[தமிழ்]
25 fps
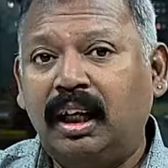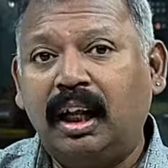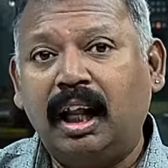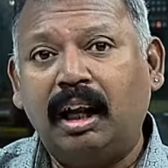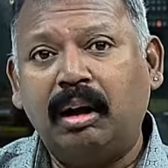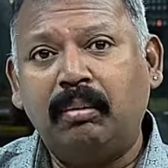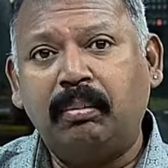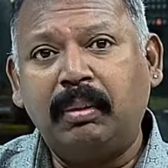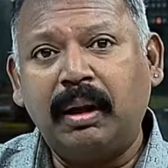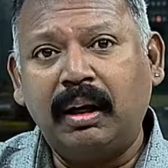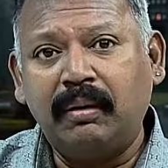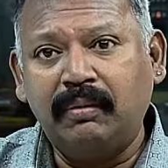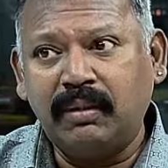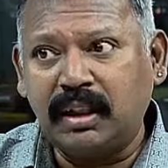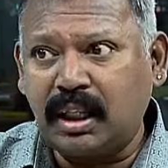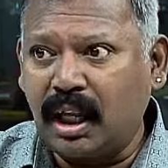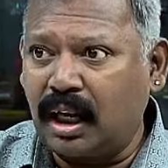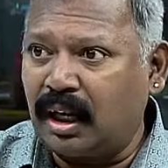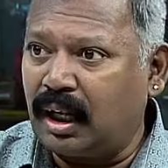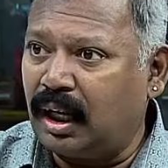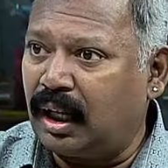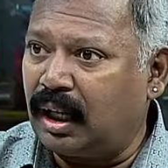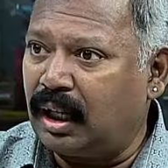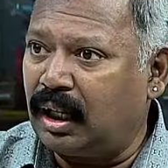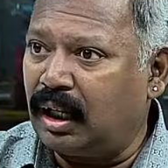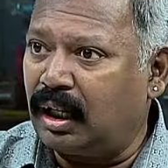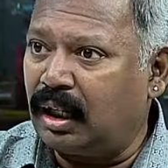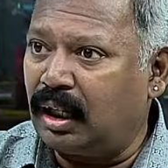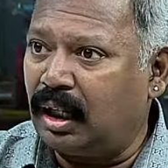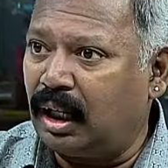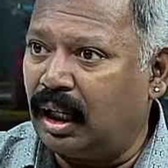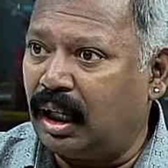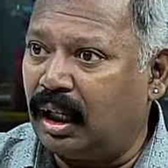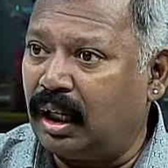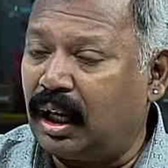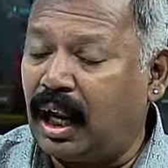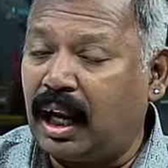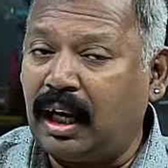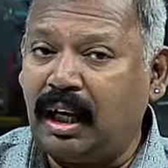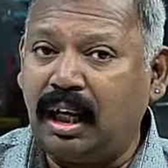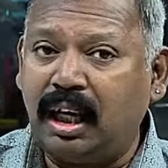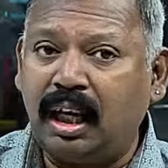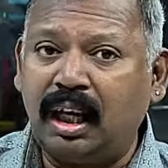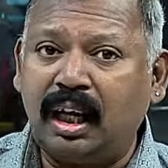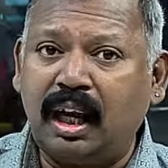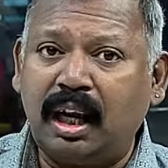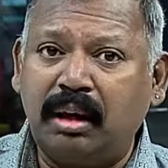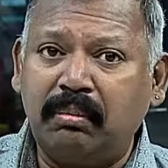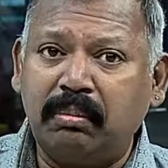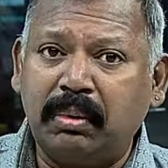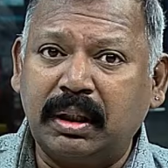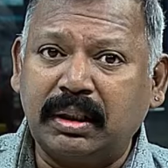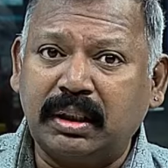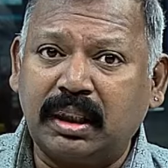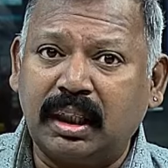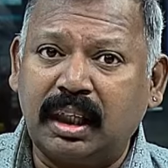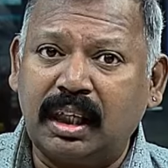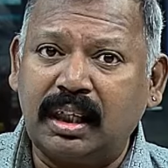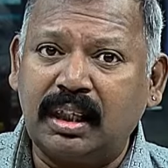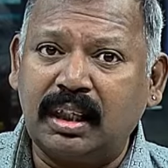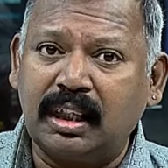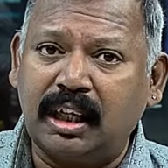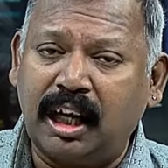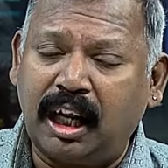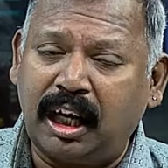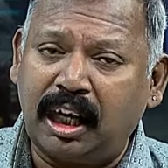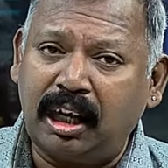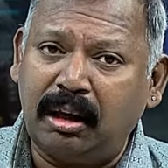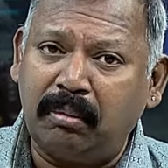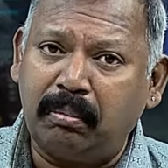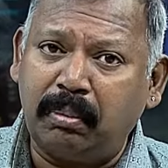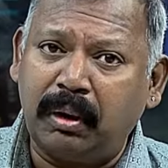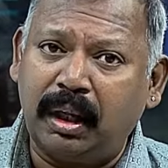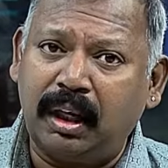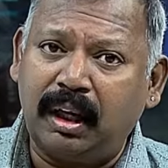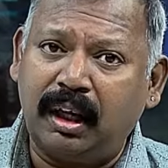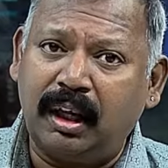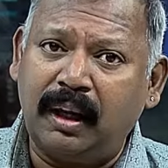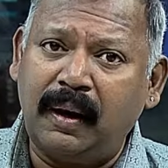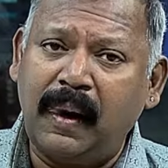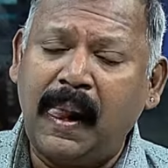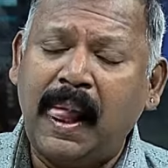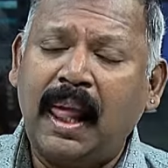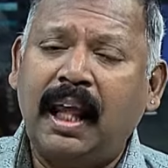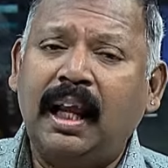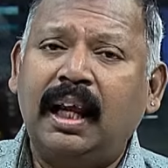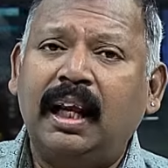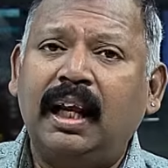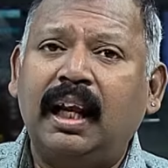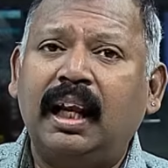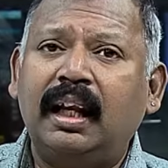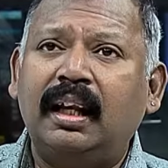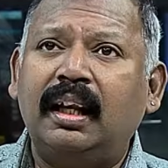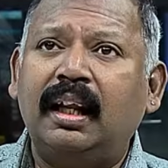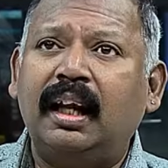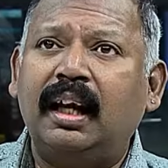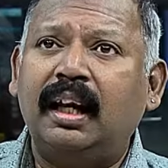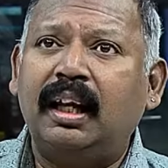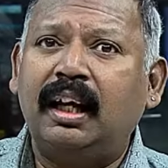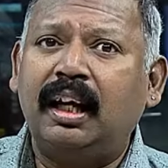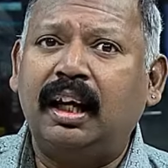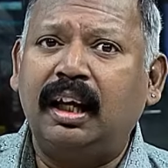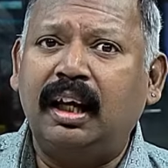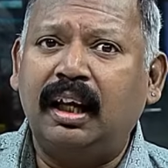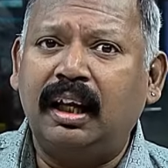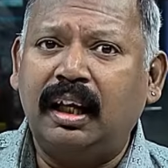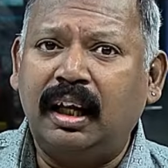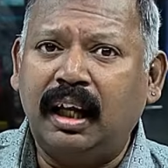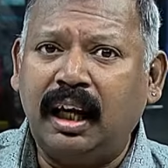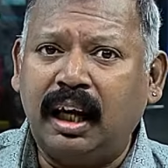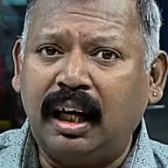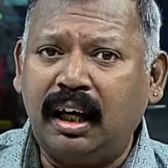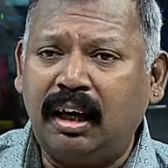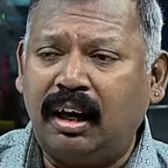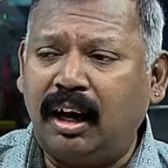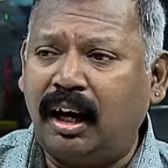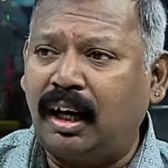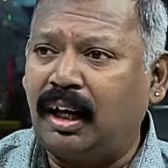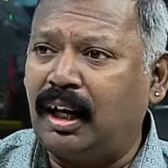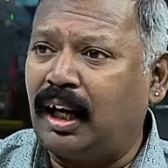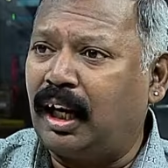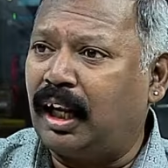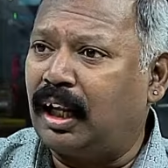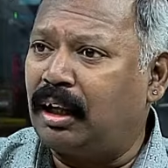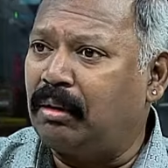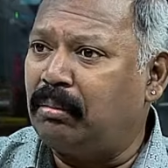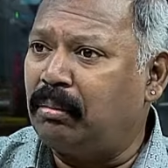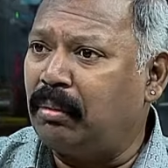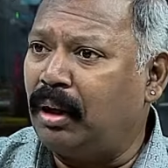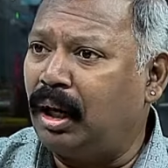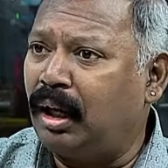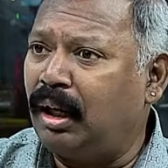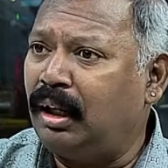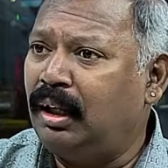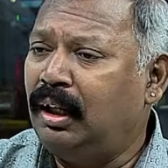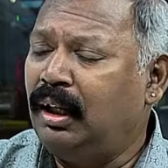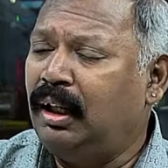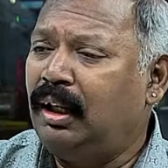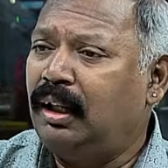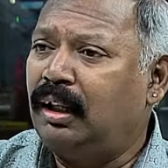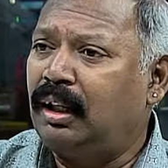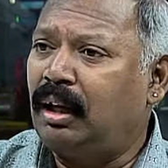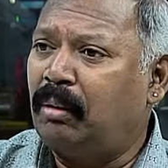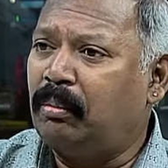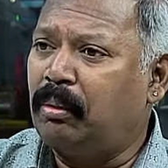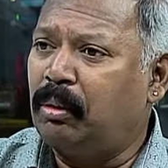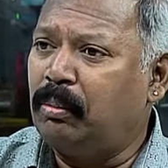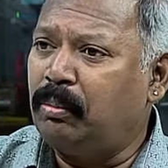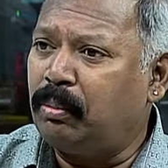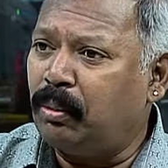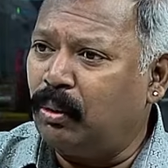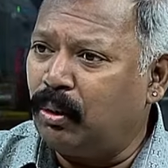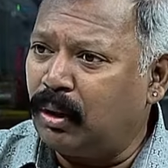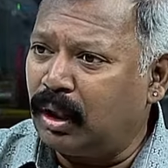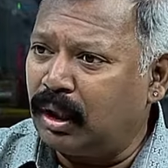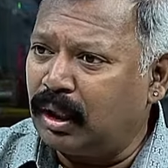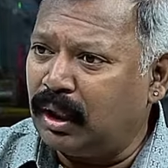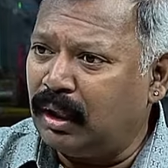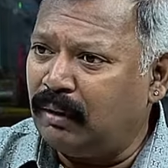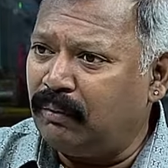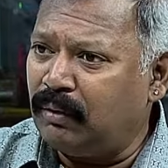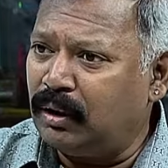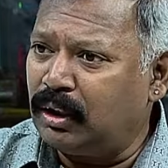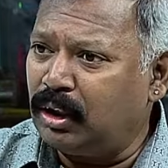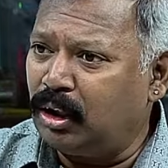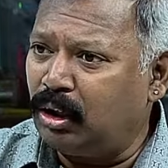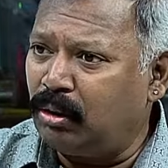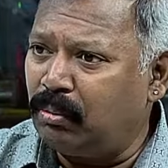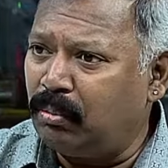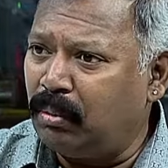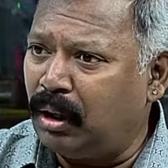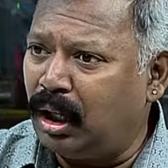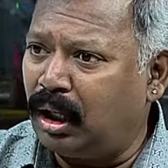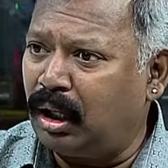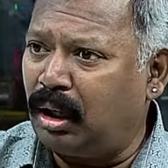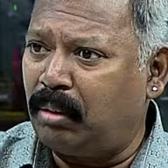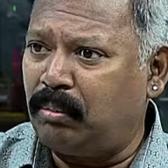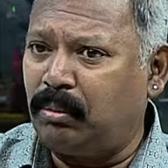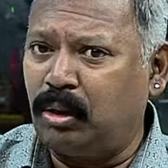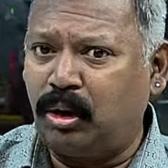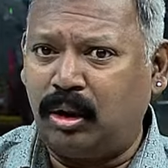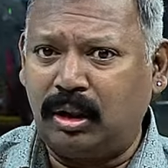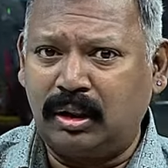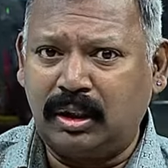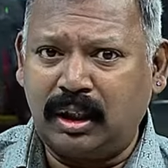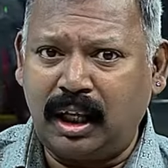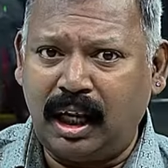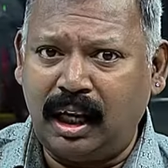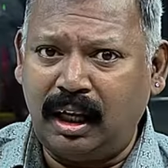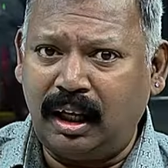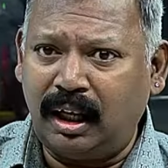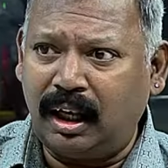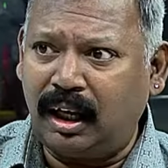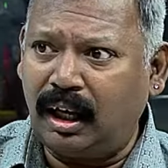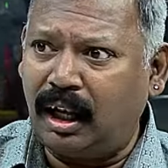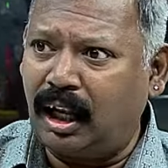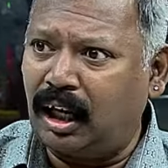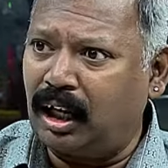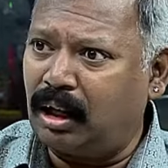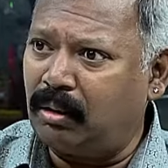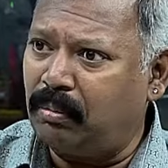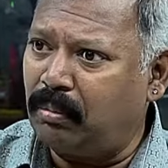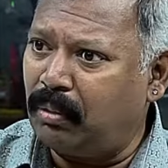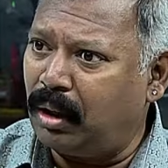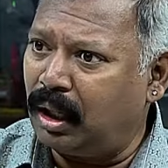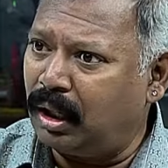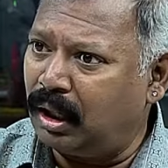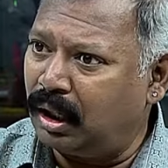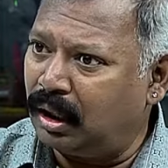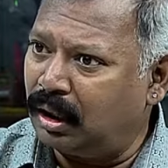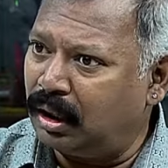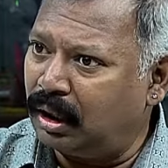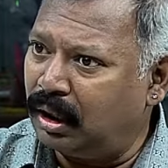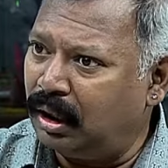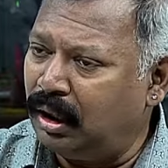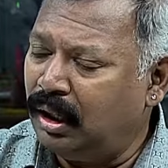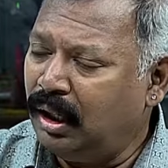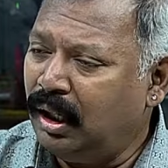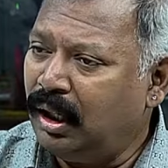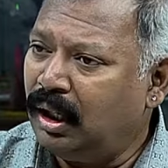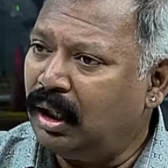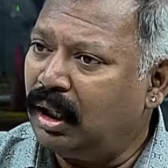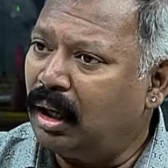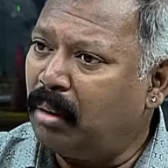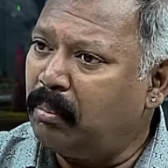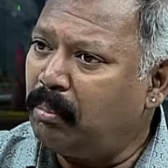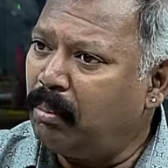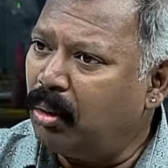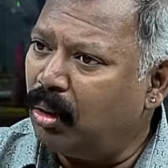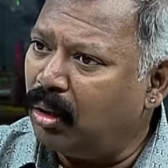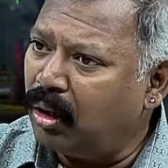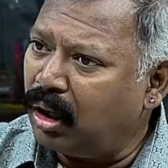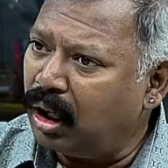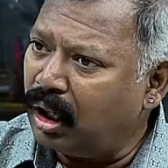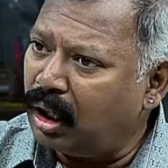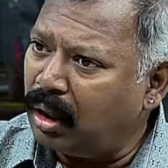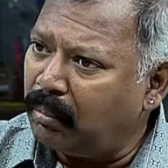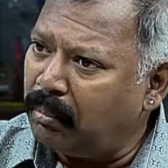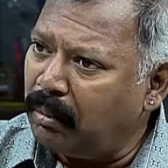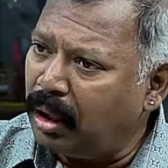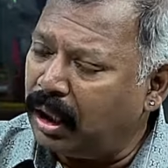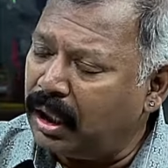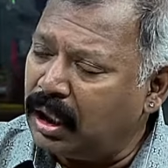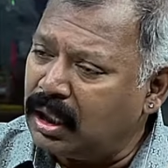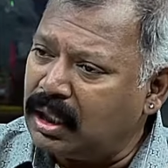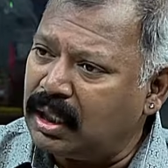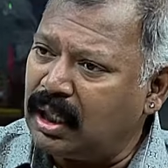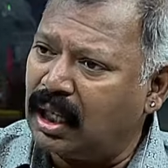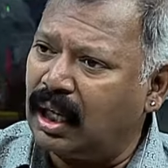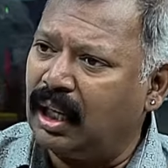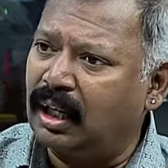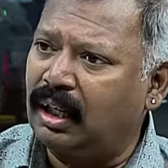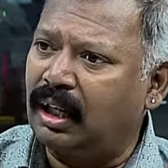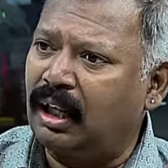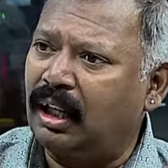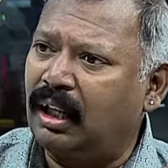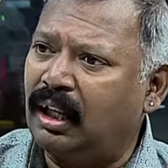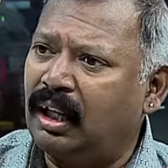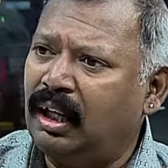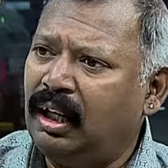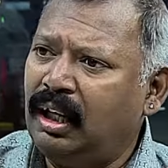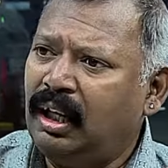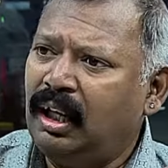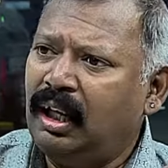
நிறைய பேர் விசா கிடைக்கிறதில்ல நைன்ட்டி நைன் பர்சன்டேஜ் நிறைய பேர் இந்த க்ரீன் கார்டு கிடைக்குமா நமக்கு போனதே வந்துருமா நம்மளோட செயல் நல்லா இருக்குமான்றது நம்மளோட நம்ம எஜுகேட்டட்